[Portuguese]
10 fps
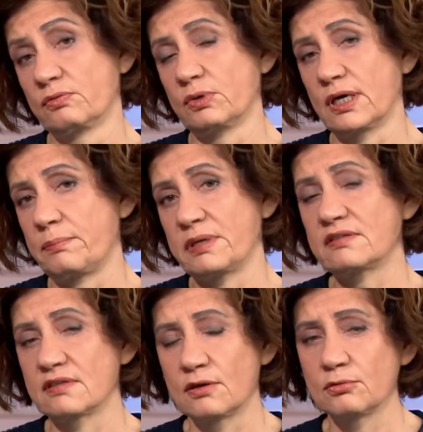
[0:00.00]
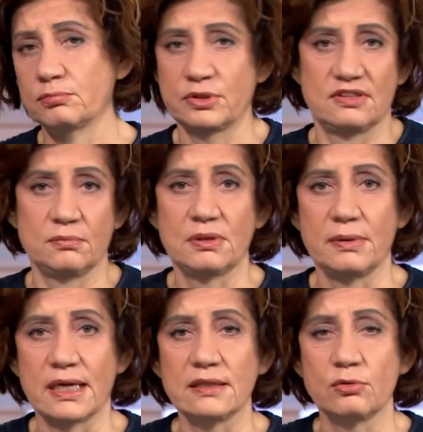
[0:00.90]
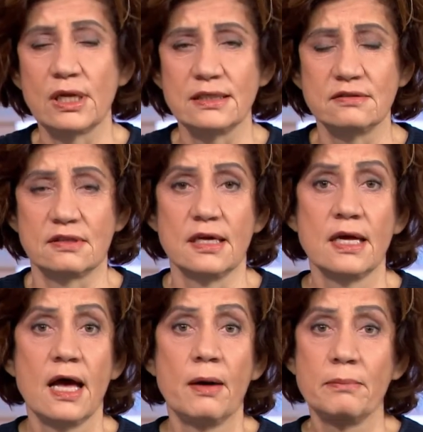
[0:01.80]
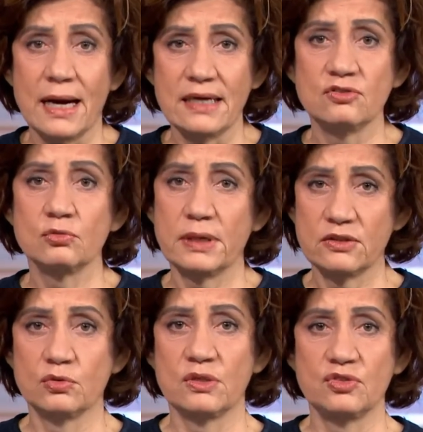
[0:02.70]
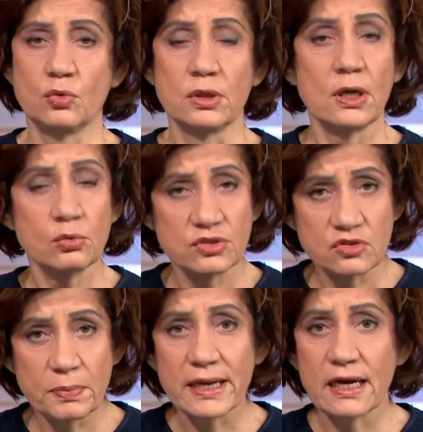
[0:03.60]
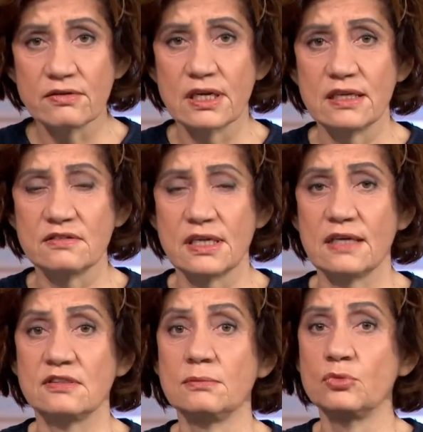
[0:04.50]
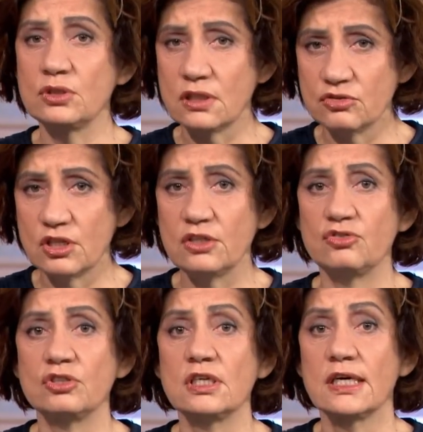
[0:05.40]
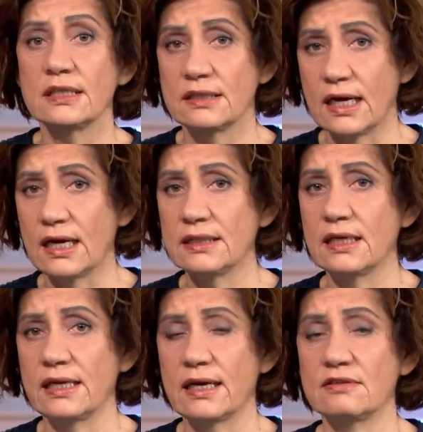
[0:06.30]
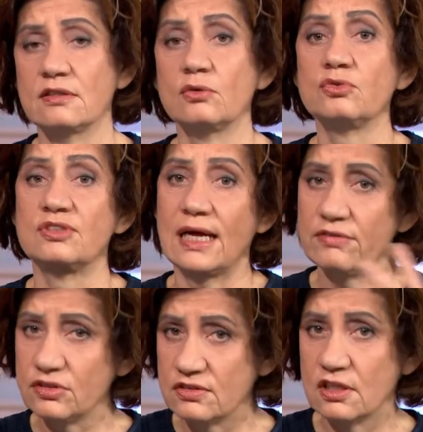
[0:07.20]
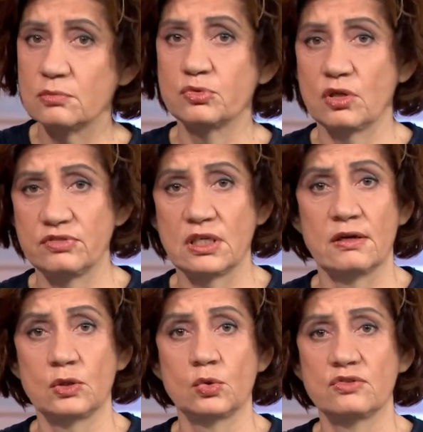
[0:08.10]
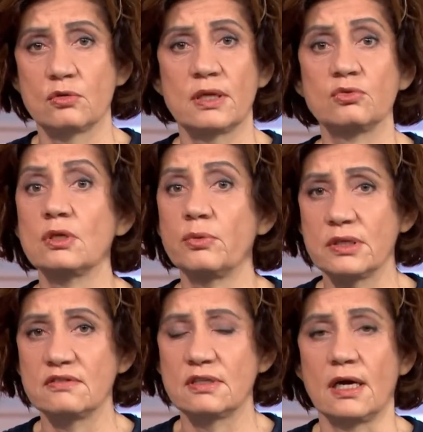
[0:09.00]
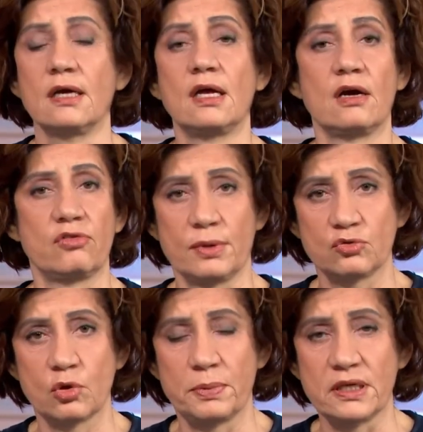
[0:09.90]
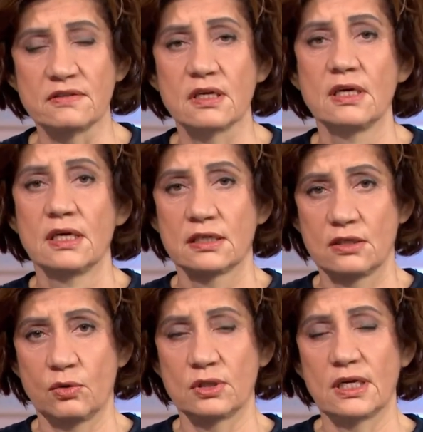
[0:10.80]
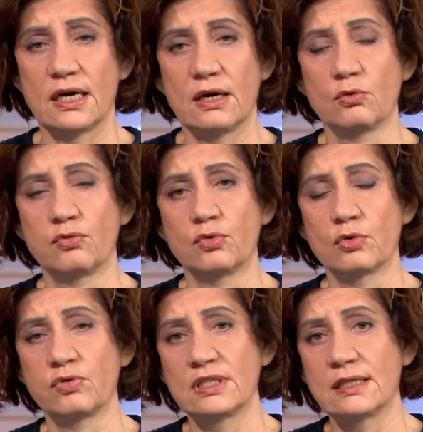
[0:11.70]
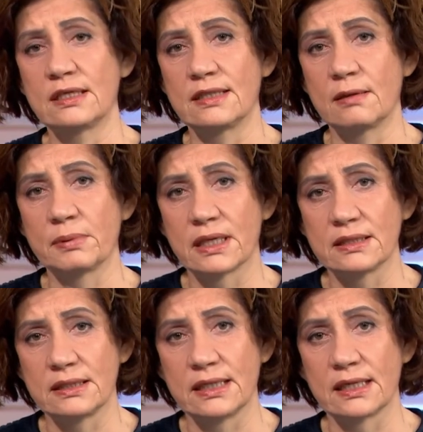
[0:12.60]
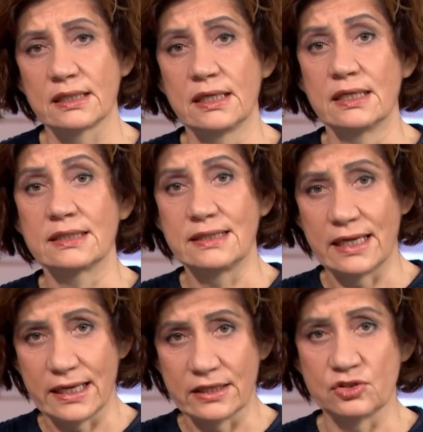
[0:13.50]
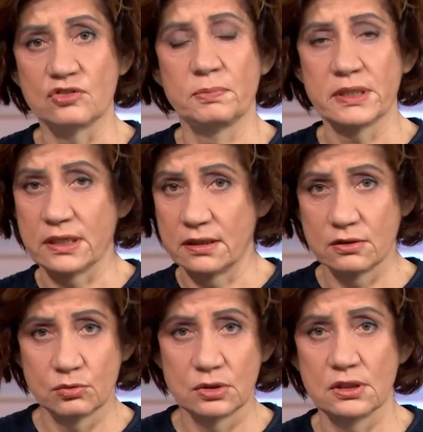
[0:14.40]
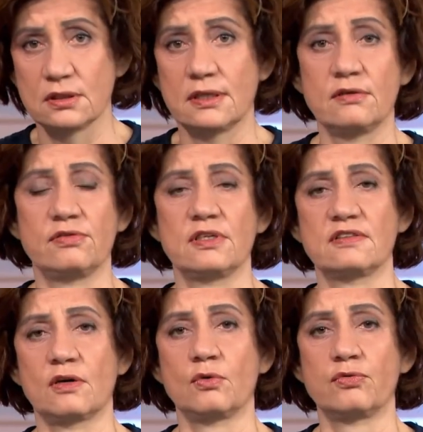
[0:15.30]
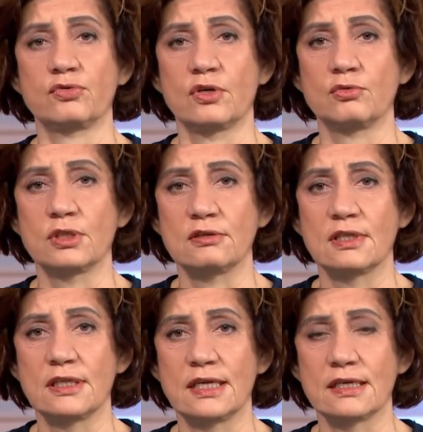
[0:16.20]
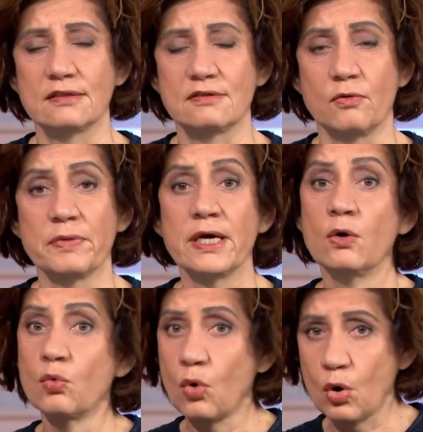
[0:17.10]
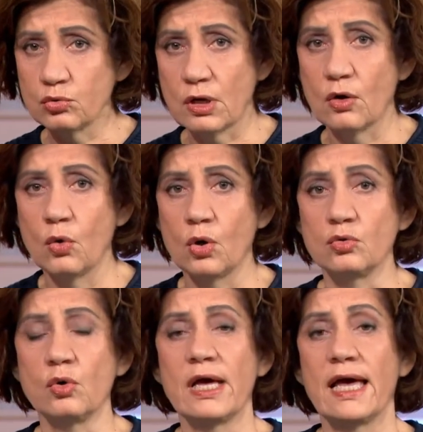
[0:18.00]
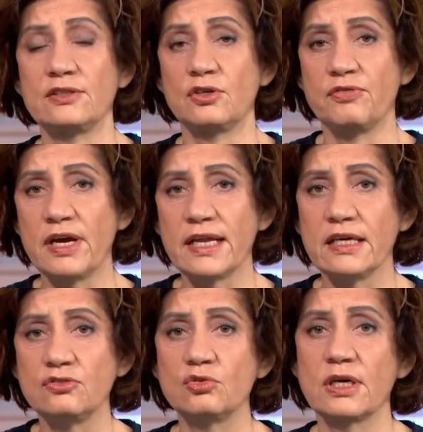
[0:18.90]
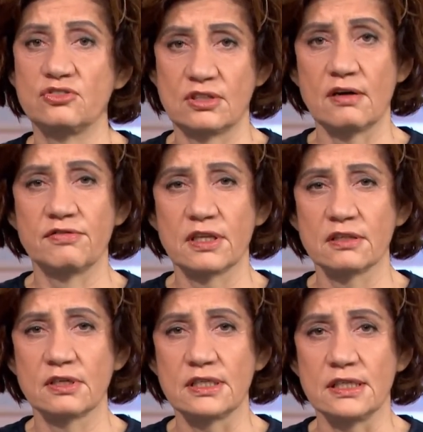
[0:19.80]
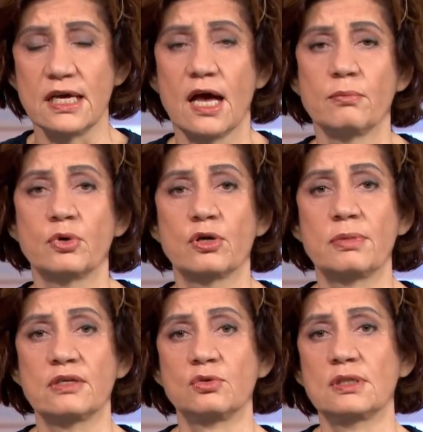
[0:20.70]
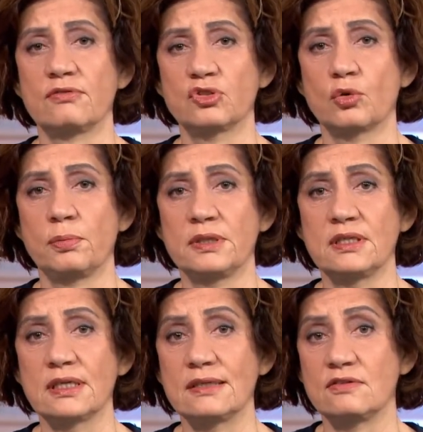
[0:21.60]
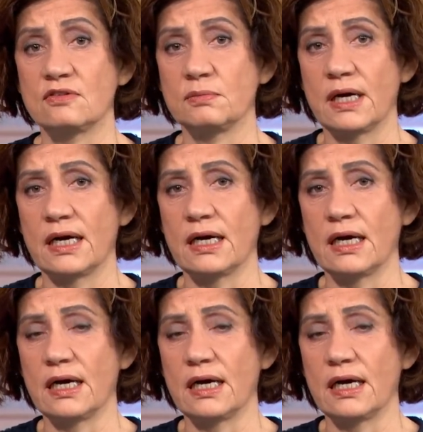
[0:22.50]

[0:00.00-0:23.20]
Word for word: ah, a pressão, por exemplo, da bancada ruralista. Mas o Brasil assinou. Não se esperava que ele assinasse e muita gente da delegação estava dizendo para os observadores que o Brasil não ia assinar. Uma surpresa que ontem a, o furo foi dado até pela Daniela Chiaretti, explicando que teve essa confusão dentro da delegação. O outro acordo é diferente do que a gente estava falando aqui, porque o Brasil estava se comprometendo a, des, a,